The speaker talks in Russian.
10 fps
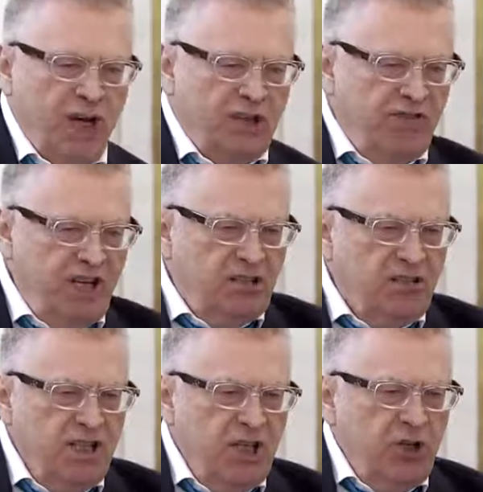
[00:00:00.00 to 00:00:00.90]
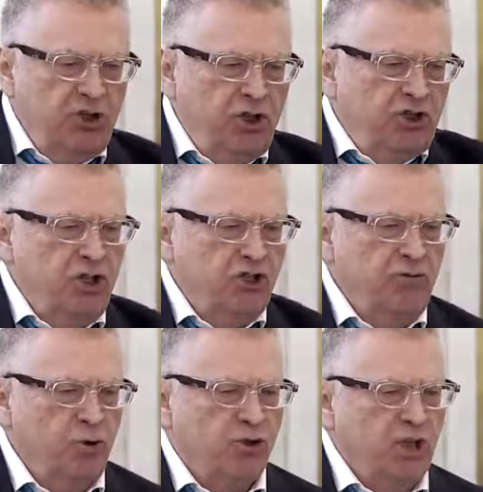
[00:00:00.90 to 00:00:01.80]
я ответил, частицы
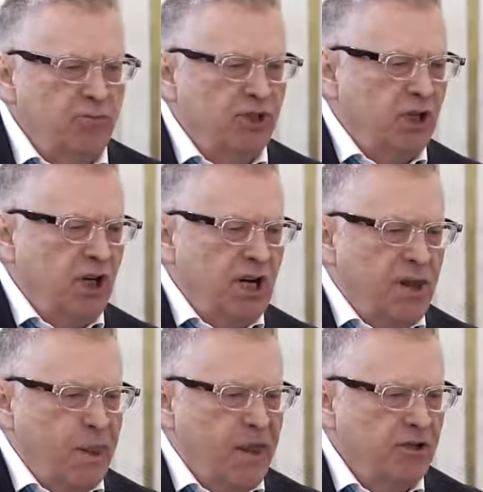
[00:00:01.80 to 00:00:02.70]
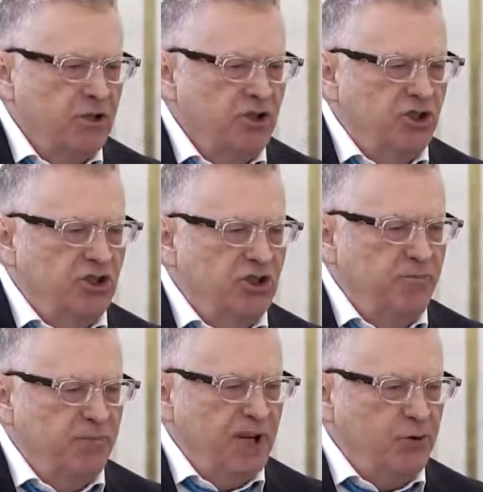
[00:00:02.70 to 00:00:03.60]
в русском языке,
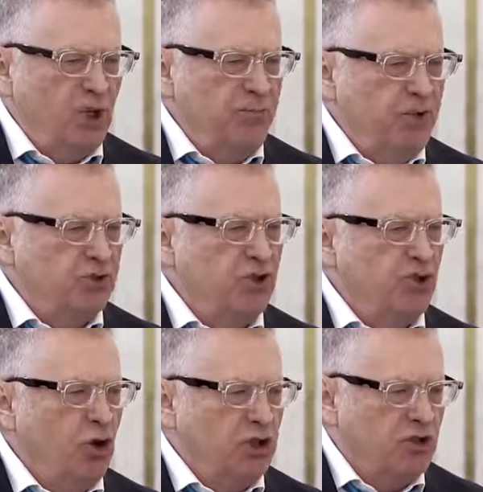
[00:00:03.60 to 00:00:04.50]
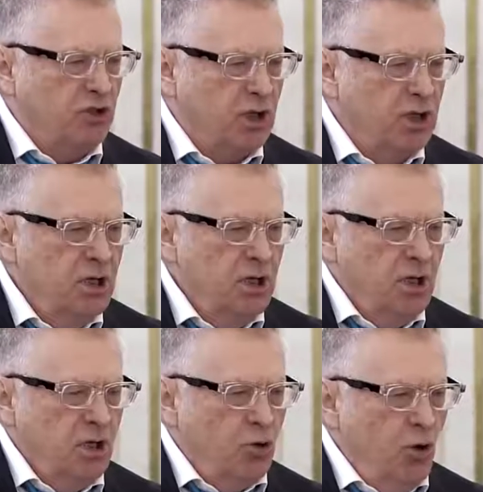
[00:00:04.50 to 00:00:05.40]
которые пишутся с черточкой –
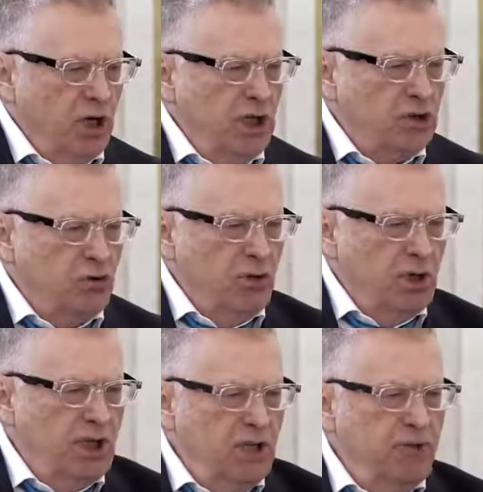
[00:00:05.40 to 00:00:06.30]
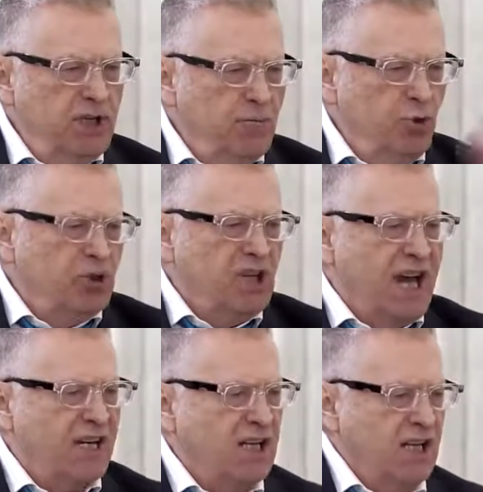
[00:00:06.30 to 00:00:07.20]
кое-то либо не будет
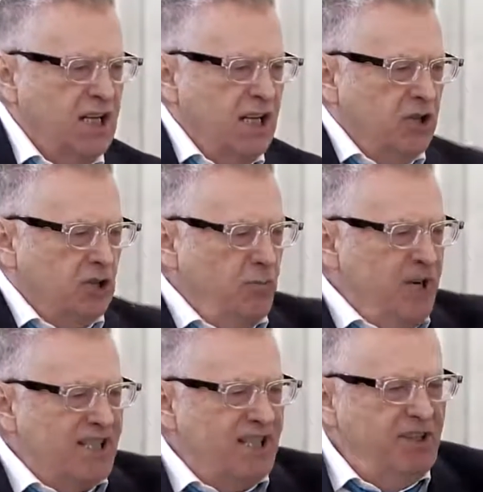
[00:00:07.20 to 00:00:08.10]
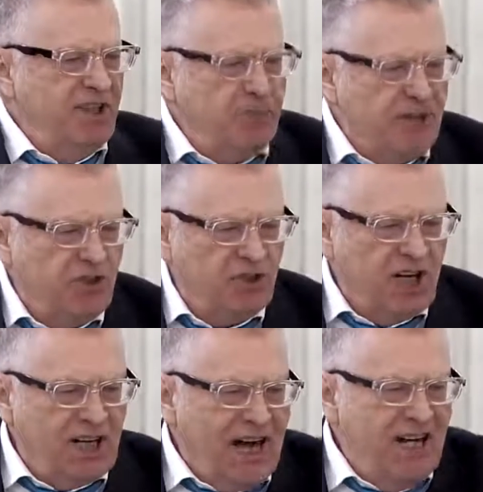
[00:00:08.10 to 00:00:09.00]
таки. Чтобы меня завалить, спрашивают,
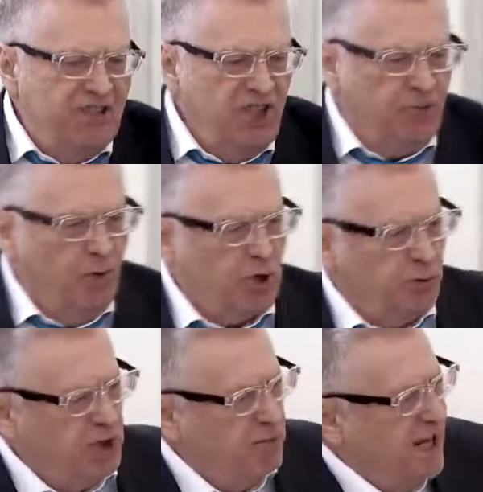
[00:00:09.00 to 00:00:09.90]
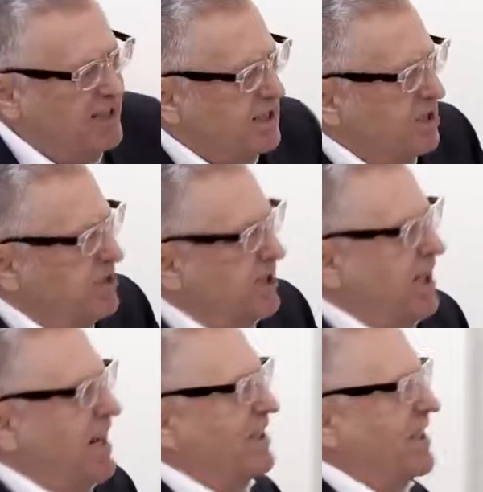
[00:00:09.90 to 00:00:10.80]
какая из них может употребляться
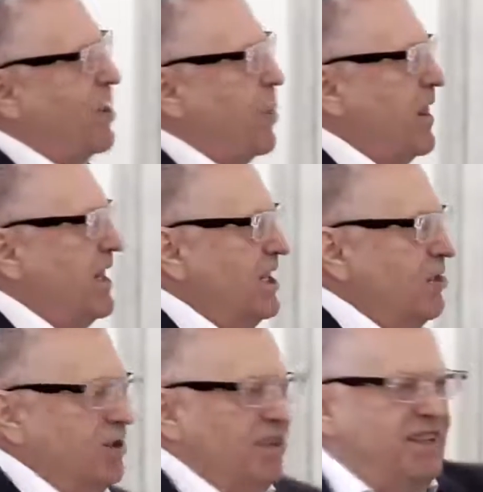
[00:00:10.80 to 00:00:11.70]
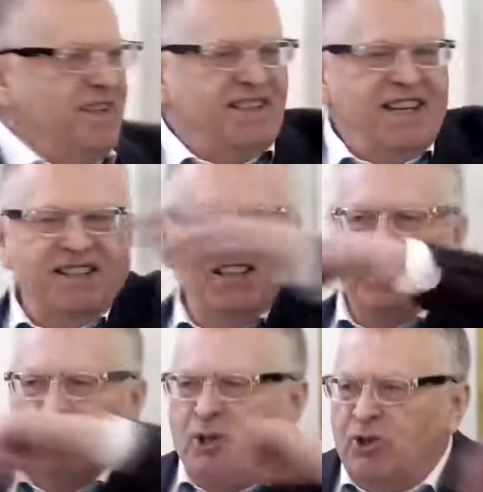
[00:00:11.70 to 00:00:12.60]
самостоятельно. Вот здесь все
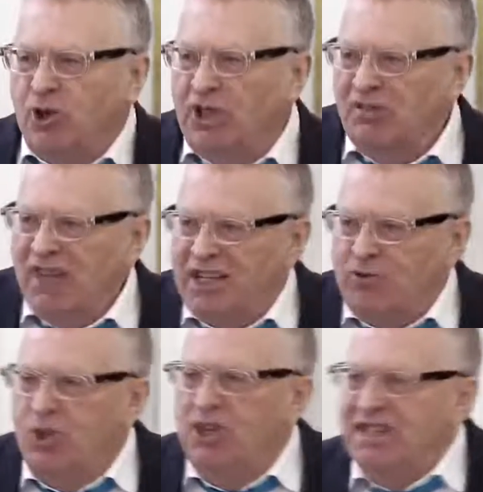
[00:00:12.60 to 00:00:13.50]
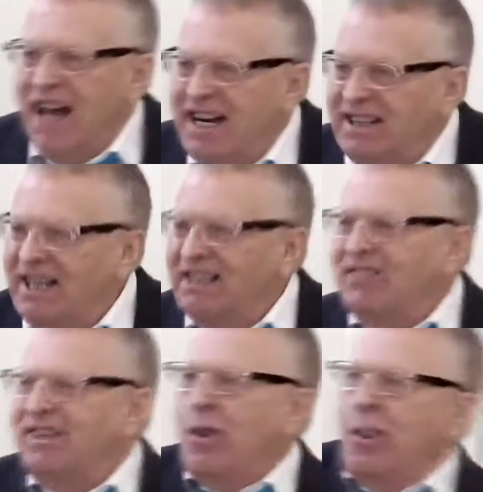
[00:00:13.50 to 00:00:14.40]
сидите облеченные властью и не знаете
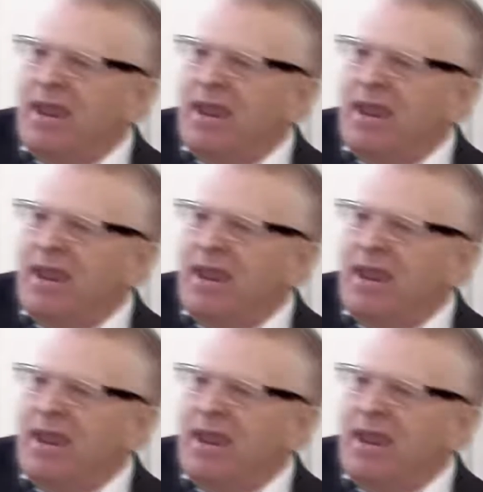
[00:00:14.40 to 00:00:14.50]
этого.